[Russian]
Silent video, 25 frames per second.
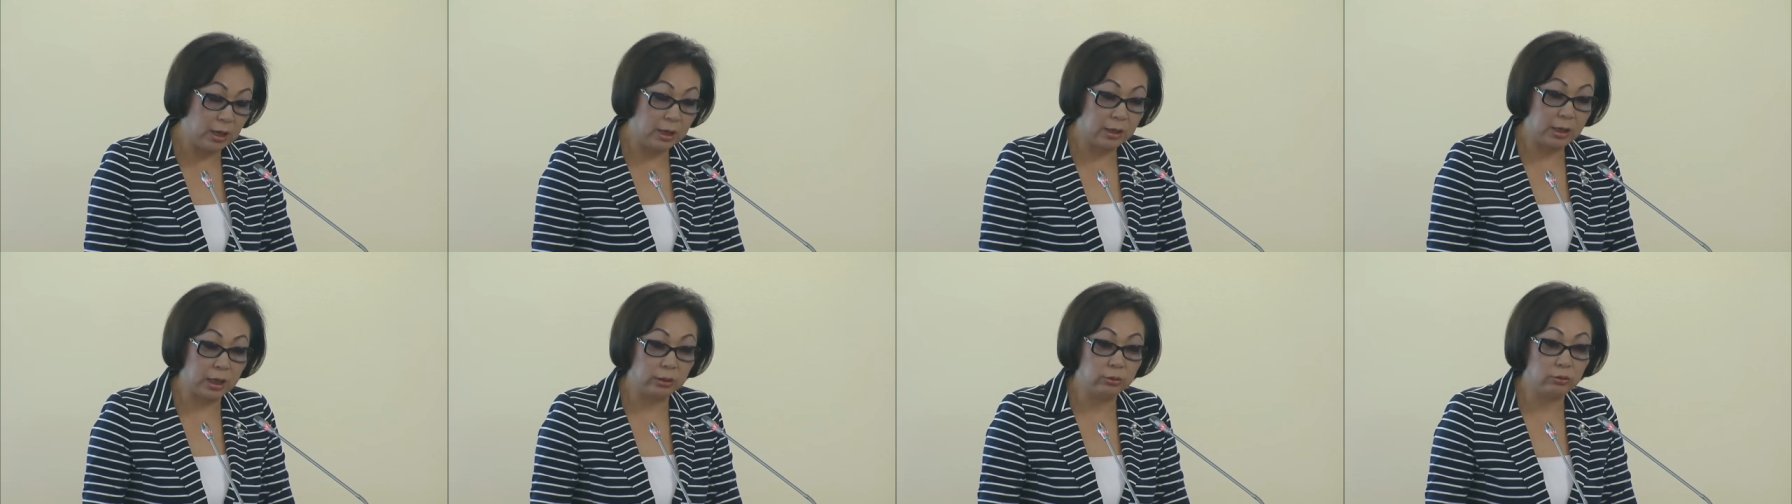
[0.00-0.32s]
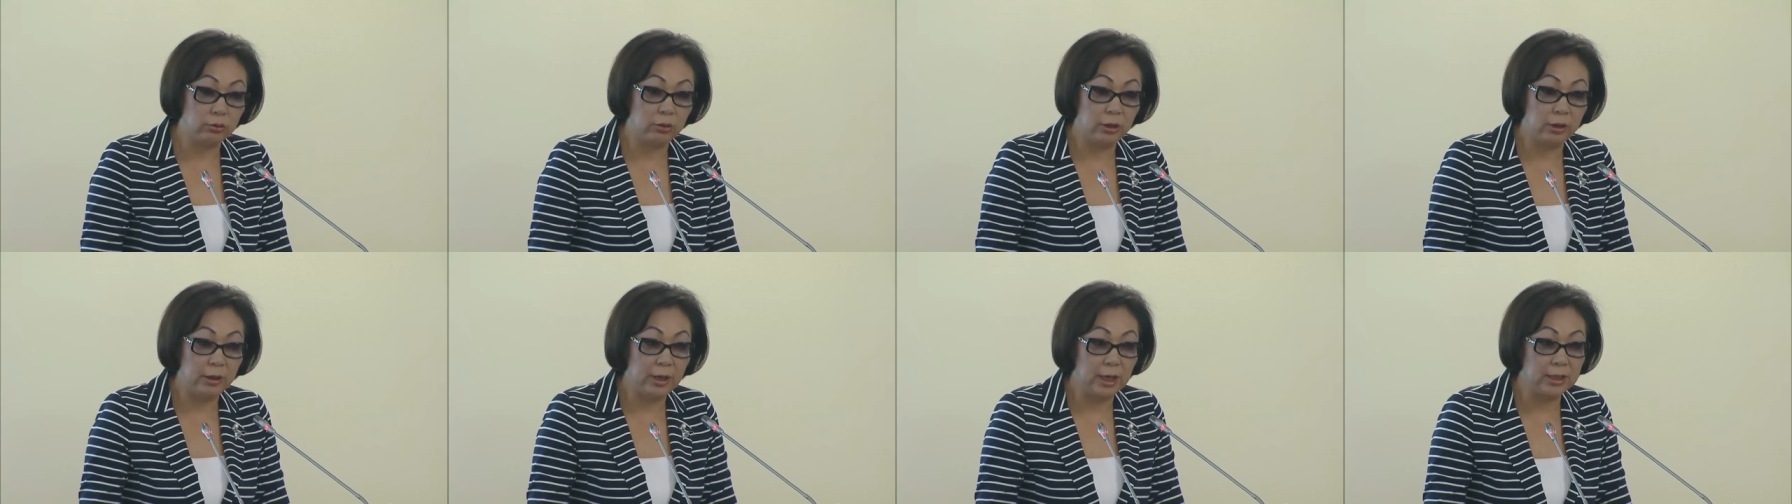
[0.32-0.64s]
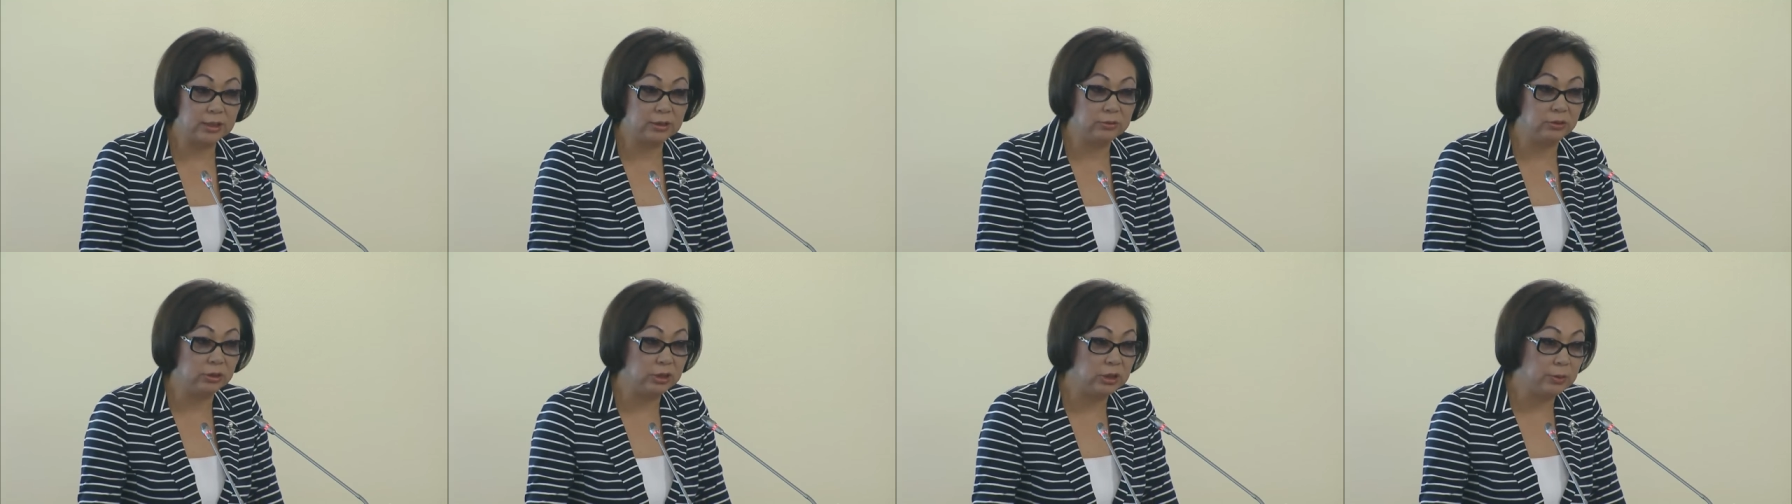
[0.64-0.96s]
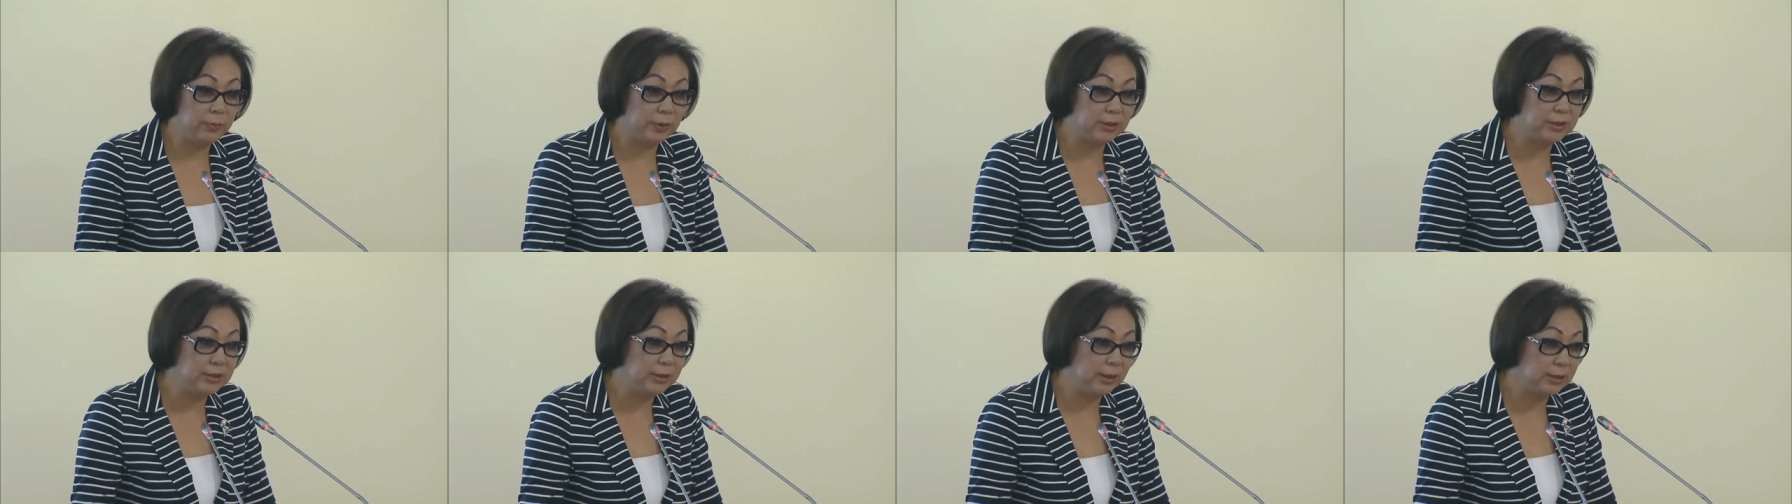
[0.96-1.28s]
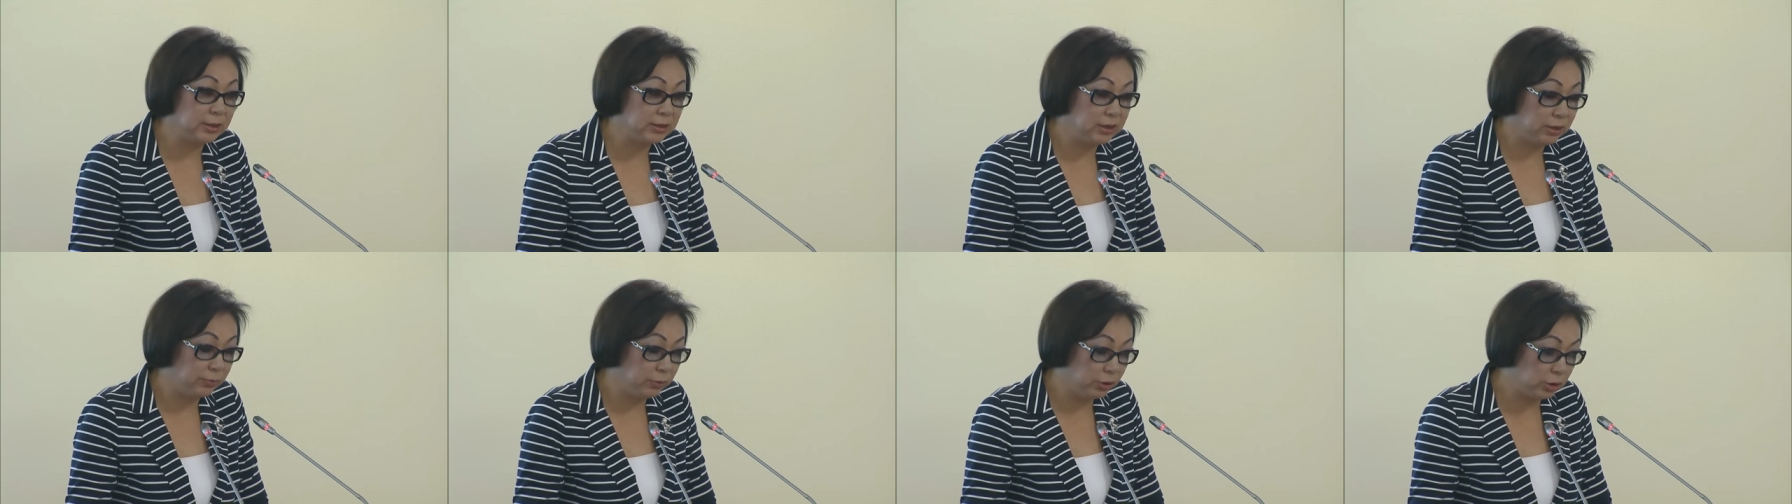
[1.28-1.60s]
которые оказывают
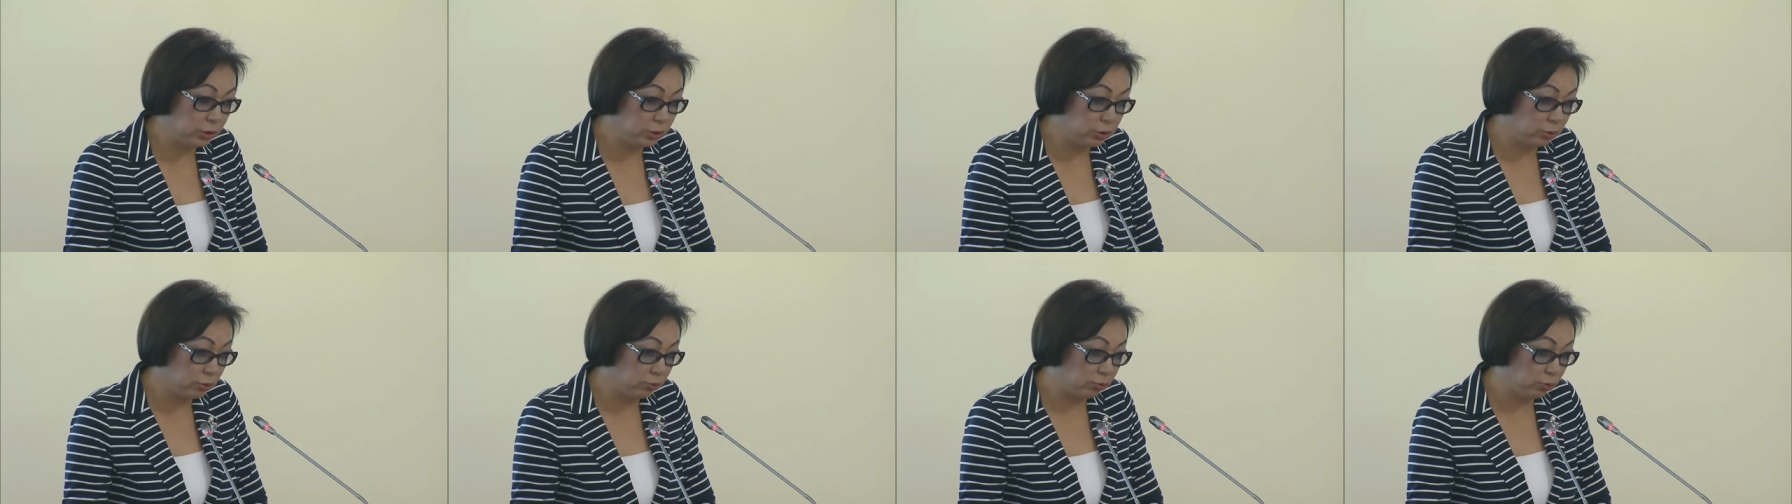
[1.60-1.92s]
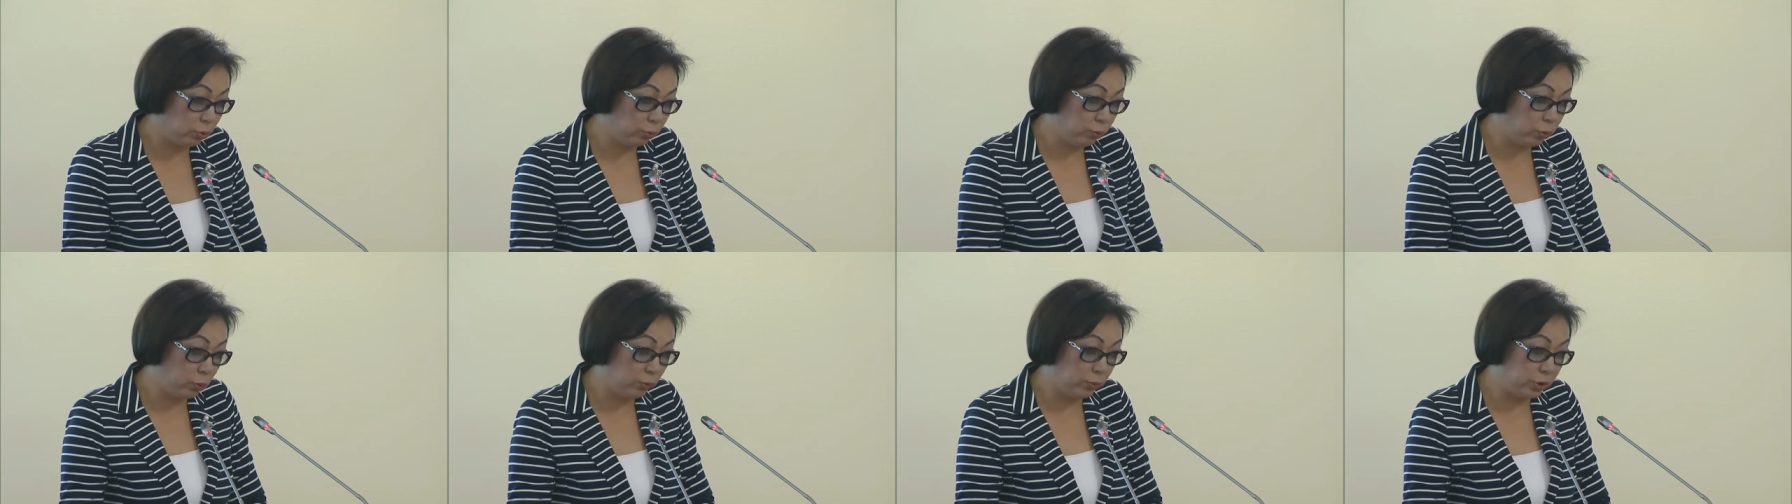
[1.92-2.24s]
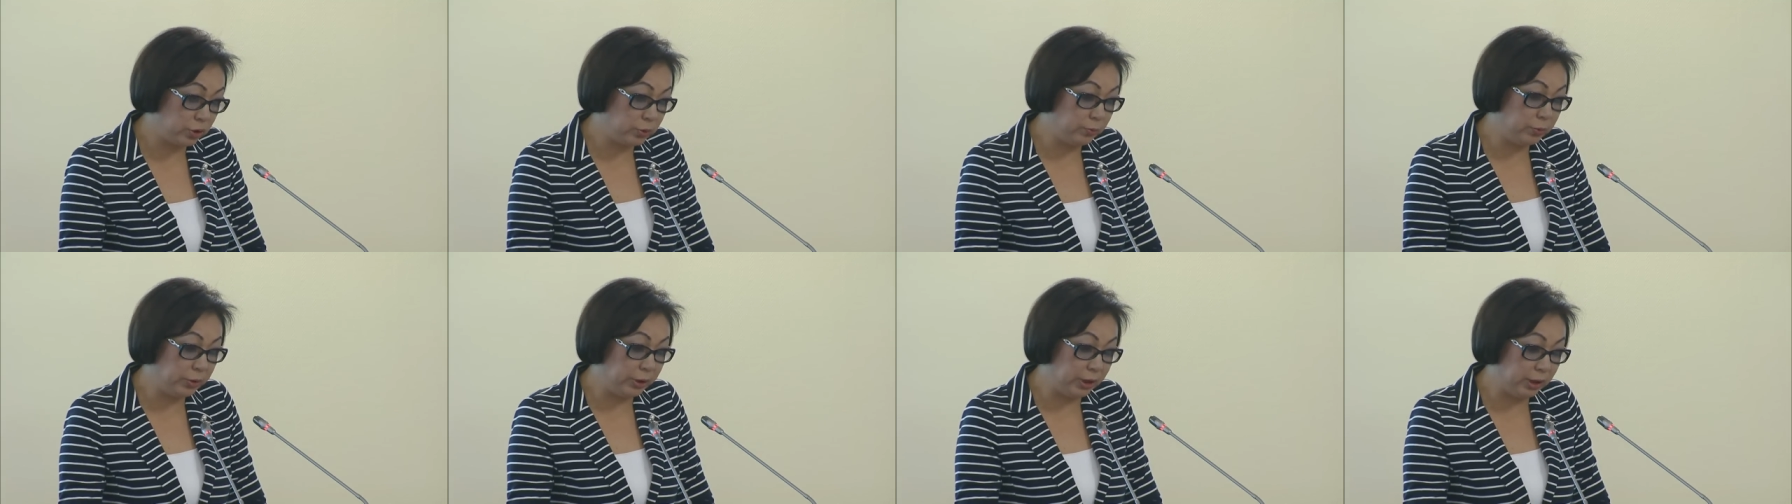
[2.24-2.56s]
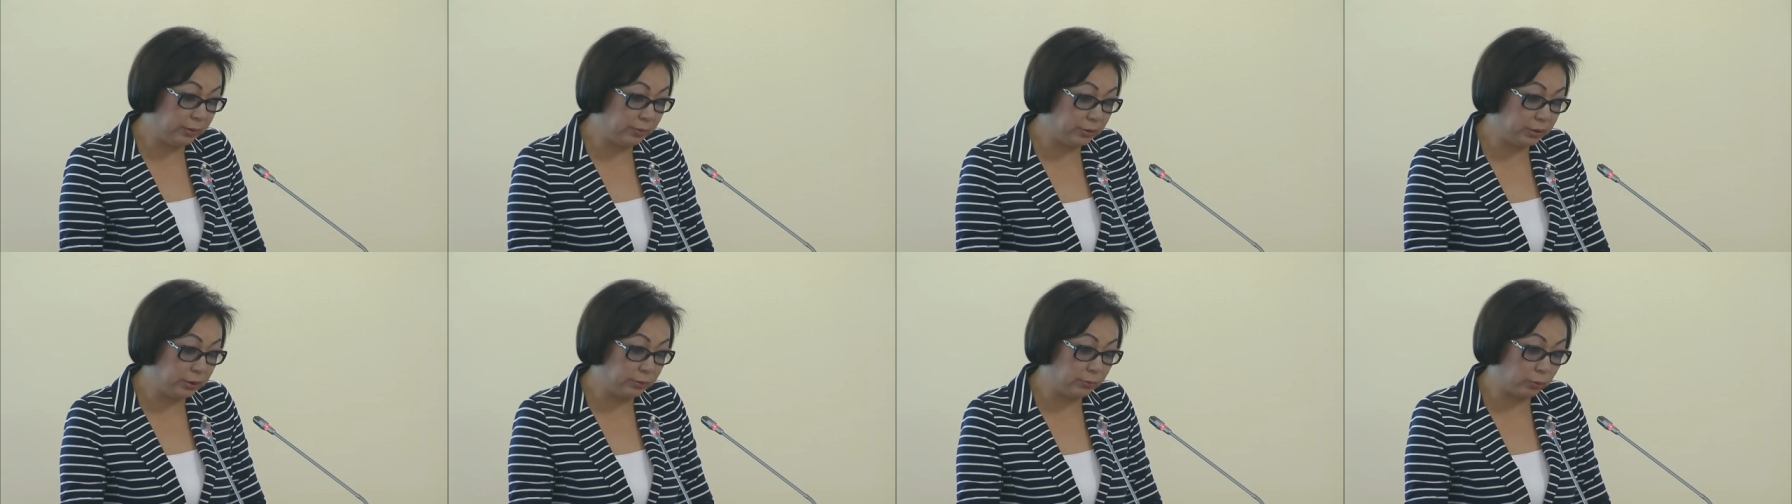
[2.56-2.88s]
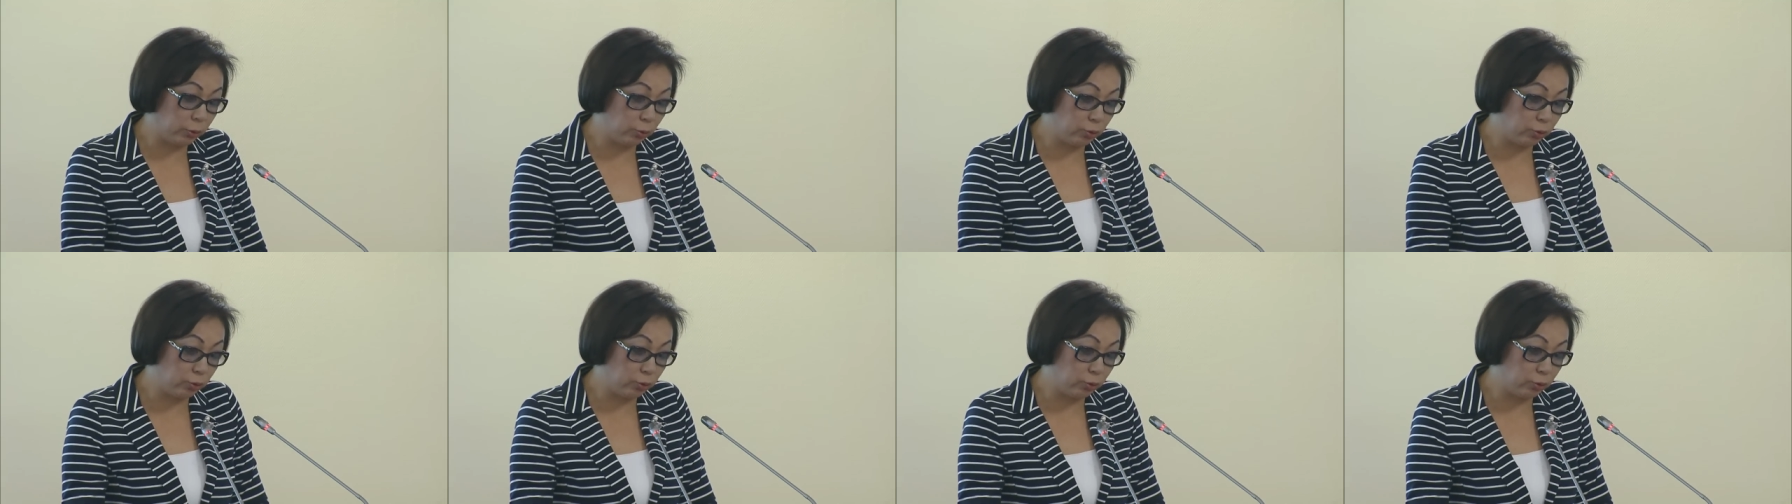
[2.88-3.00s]
непосредственно медицинскую помощь беременным,